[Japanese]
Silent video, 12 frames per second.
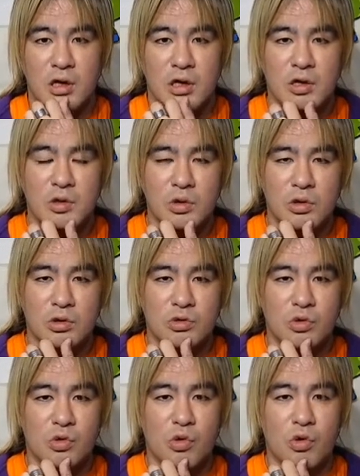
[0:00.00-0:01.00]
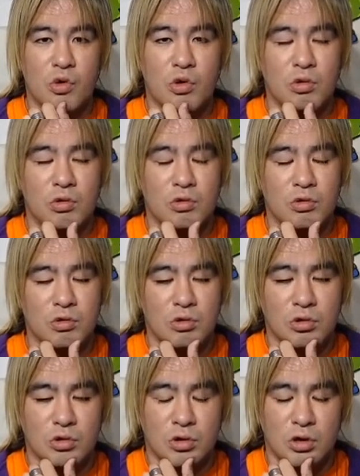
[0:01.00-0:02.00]
いろいろとこう
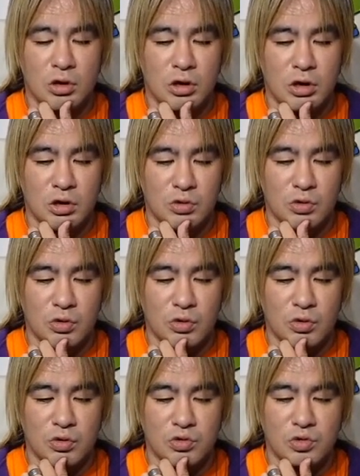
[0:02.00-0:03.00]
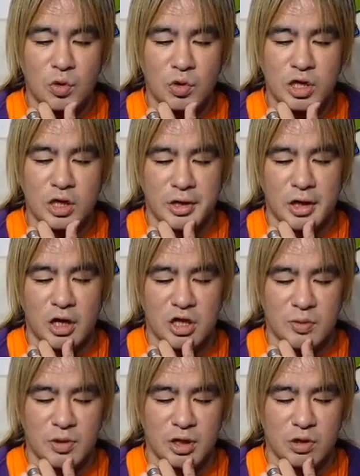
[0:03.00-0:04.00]
動きが出
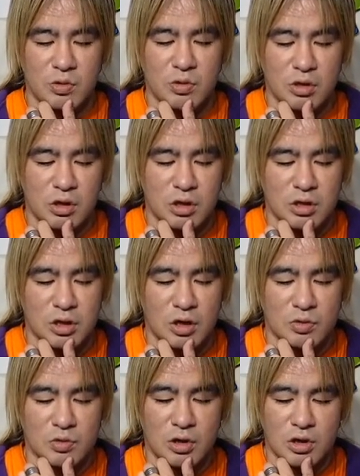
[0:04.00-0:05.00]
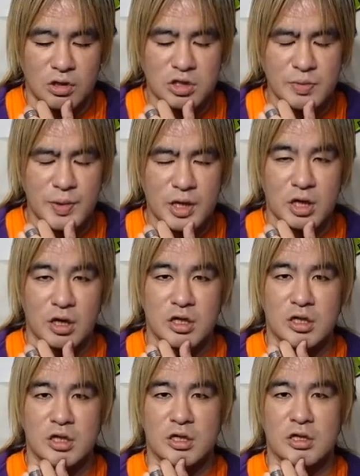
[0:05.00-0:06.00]
始めたというか、なんか全てが
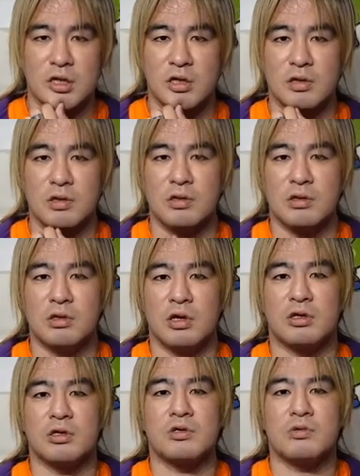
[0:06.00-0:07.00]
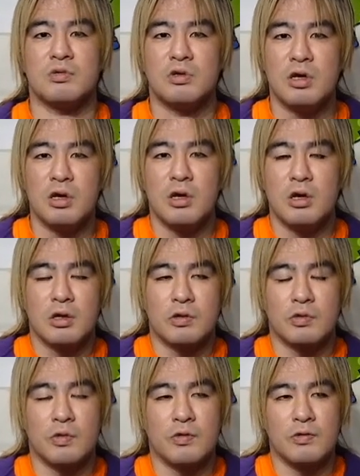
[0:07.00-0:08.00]
新鮮なんですよね。
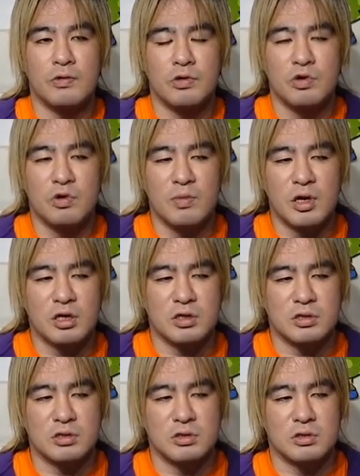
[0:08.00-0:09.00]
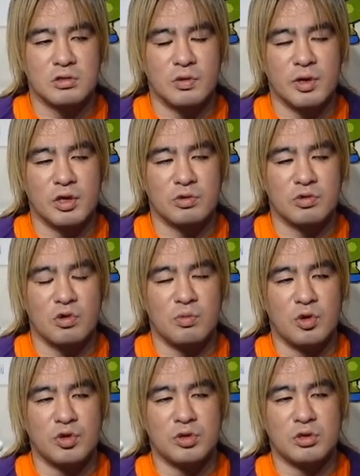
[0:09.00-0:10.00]
そのユニオンマックスのベルトを
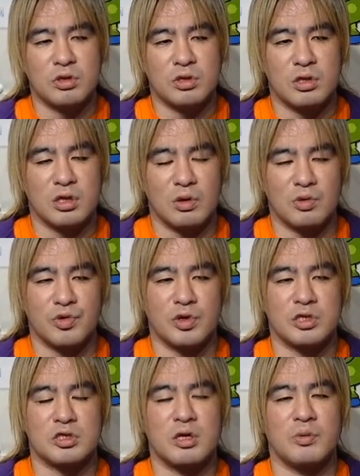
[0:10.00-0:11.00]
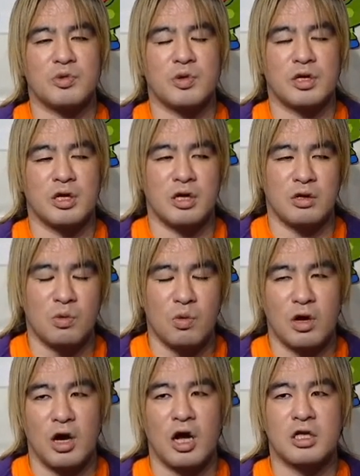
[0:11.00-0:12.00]
持ってたことが塚本はない、今
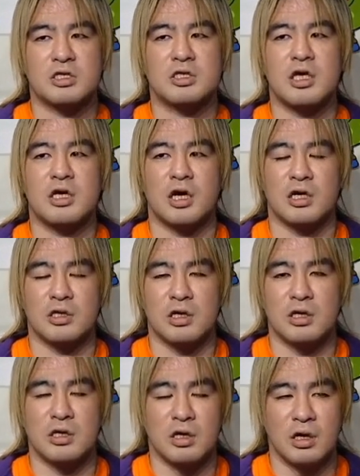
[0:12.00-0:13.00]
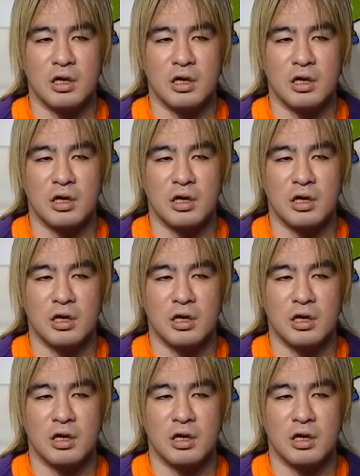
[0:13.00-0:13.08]
回初体感なん